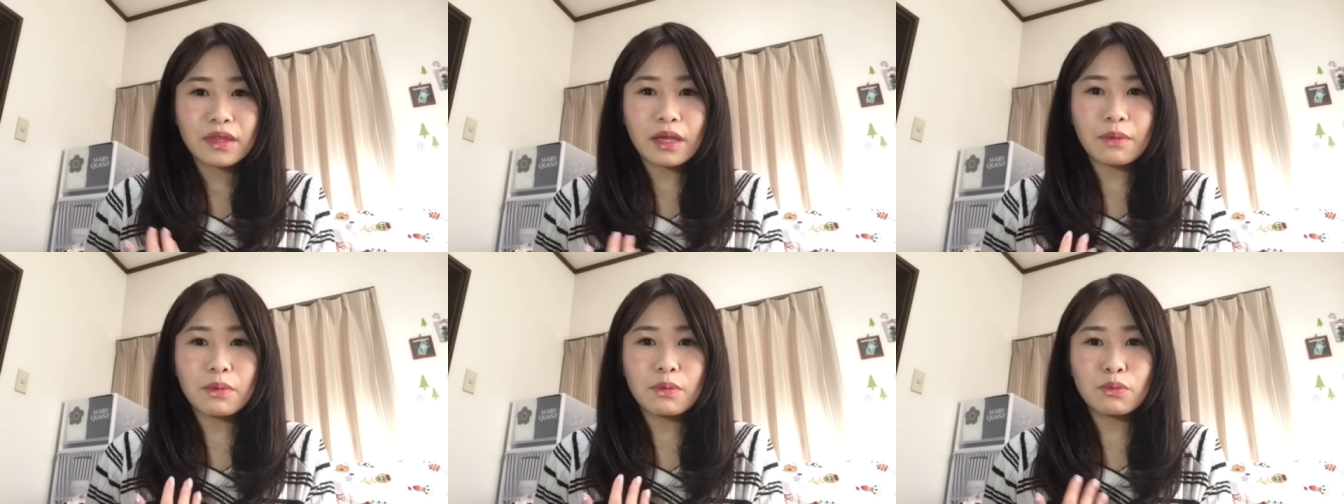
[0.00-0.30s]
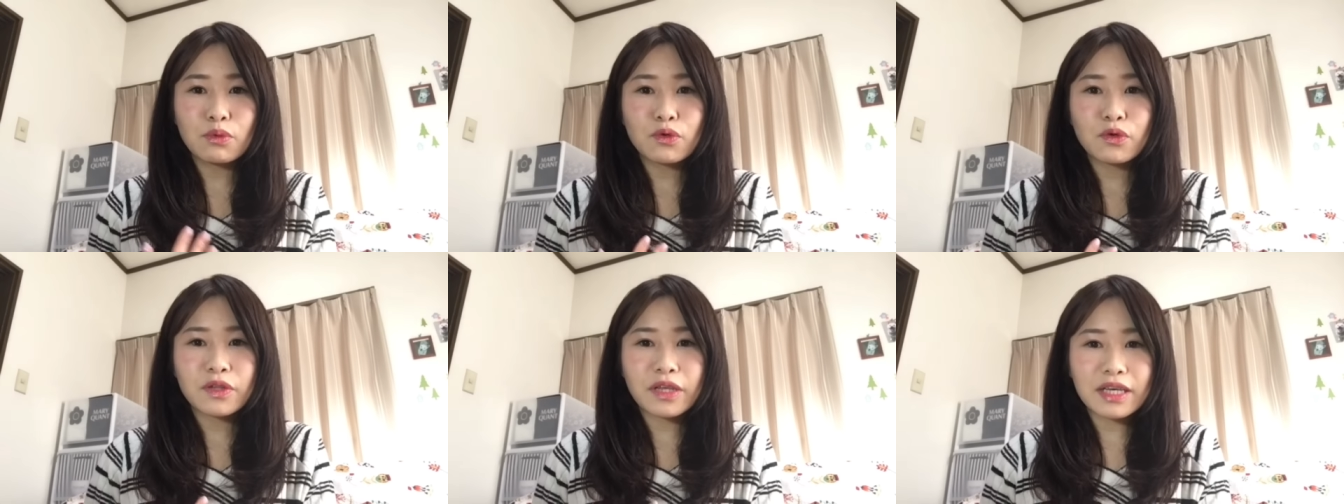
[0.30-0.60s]
食べ
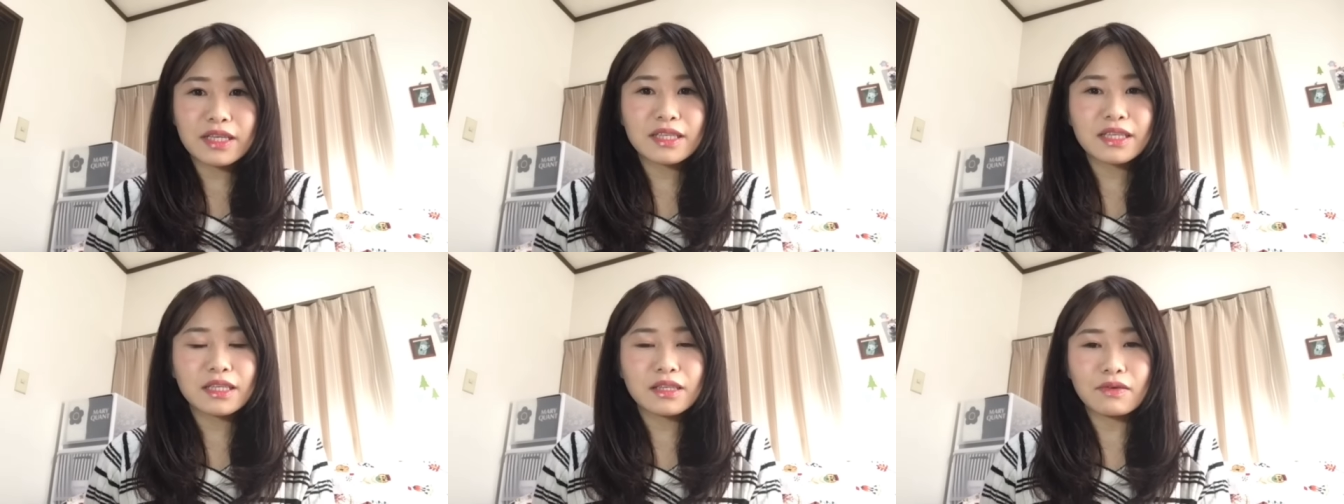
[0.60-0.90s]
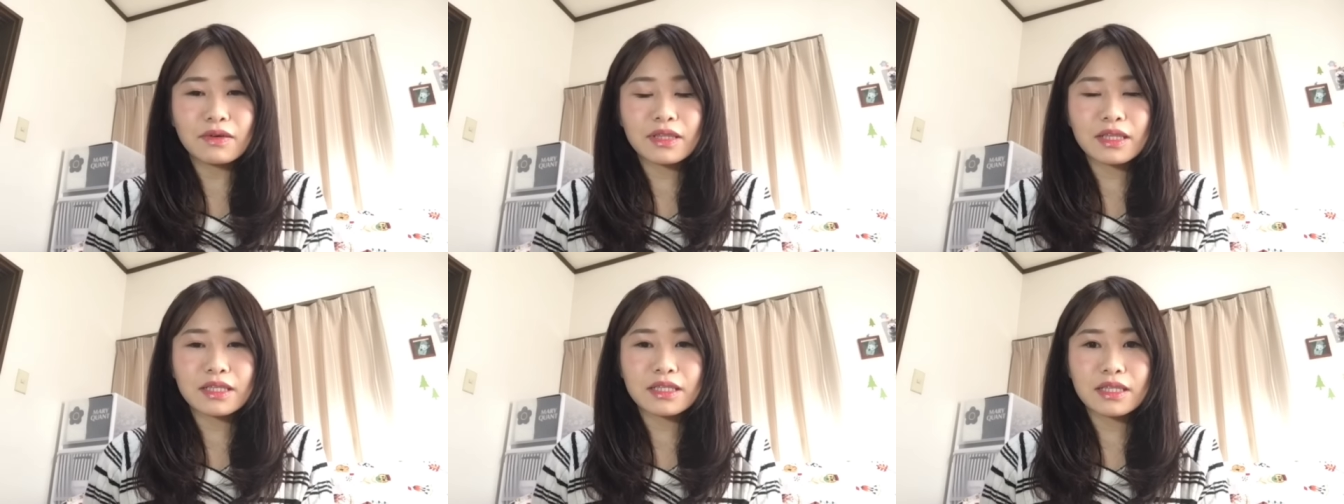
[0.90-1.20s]
物大好きな
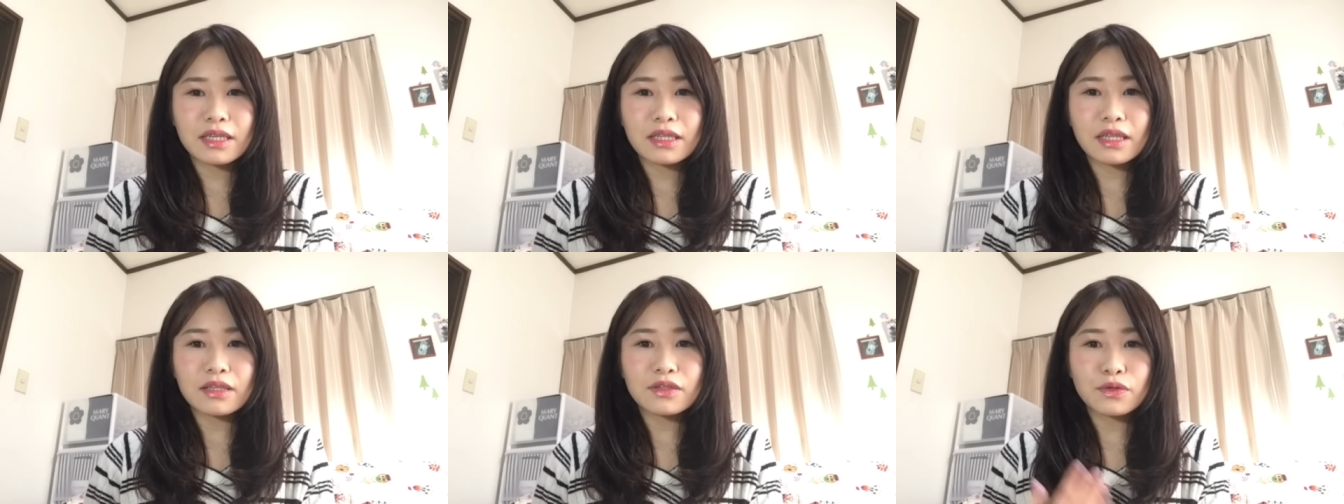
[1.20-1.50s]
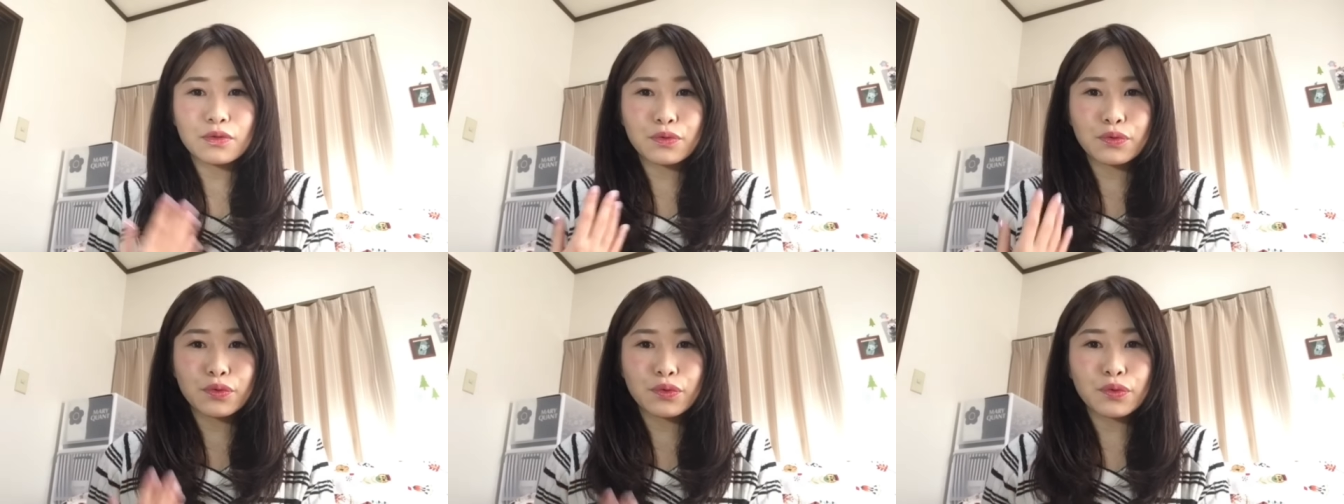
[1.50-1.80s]
私が
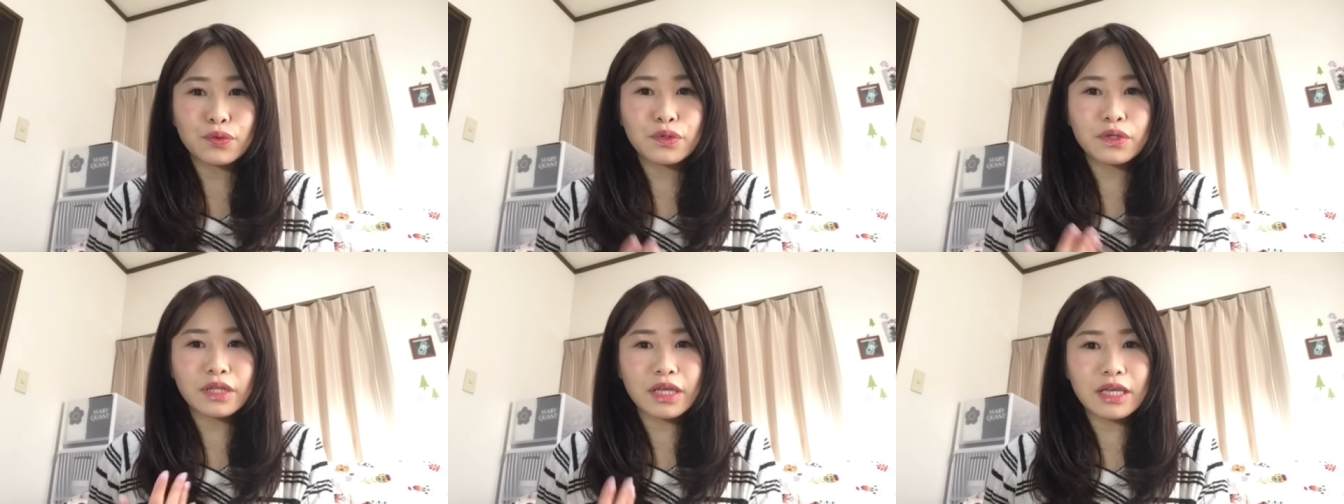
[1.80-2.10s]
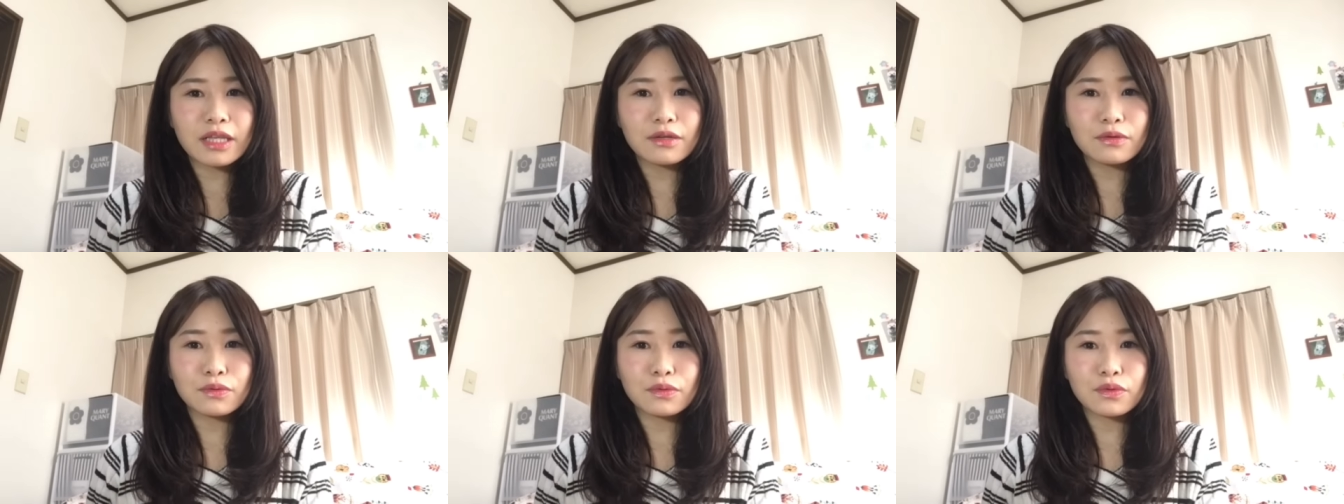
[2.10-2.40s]
食欲な
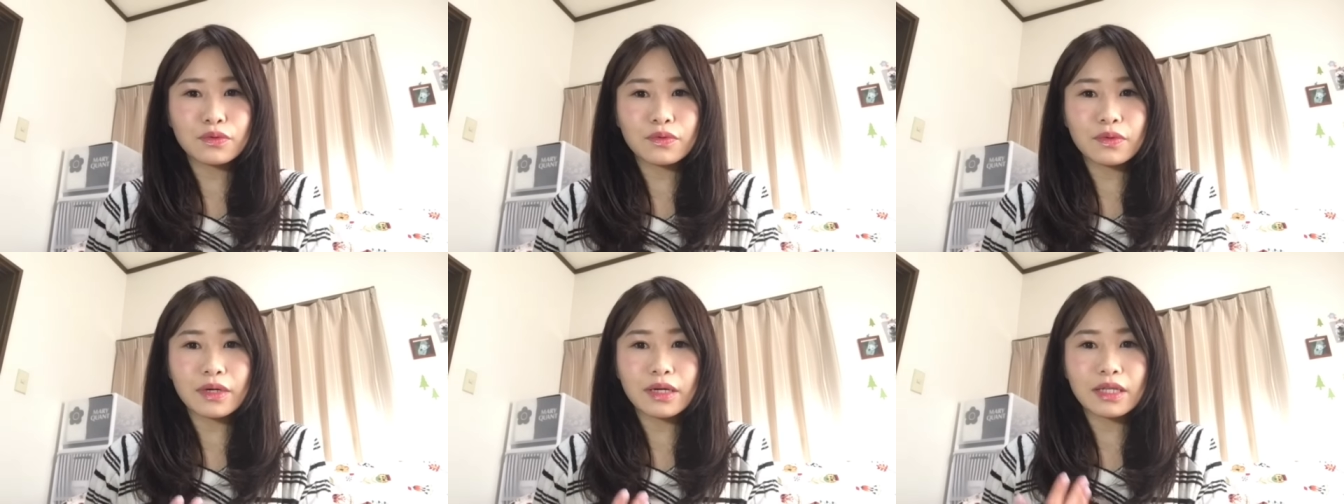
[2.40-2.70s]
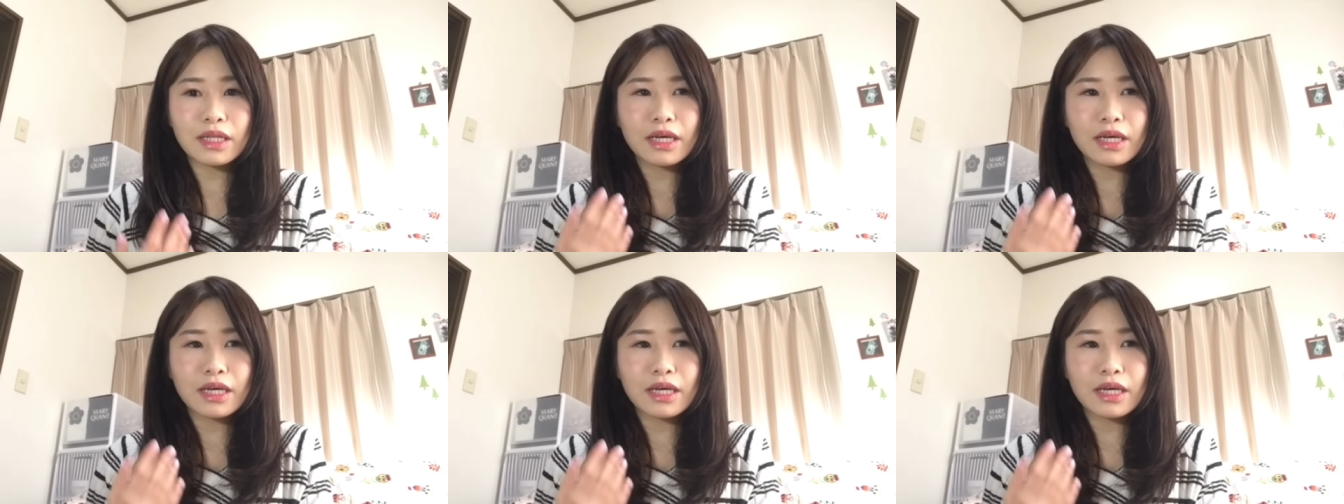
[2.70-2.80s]
いってことは、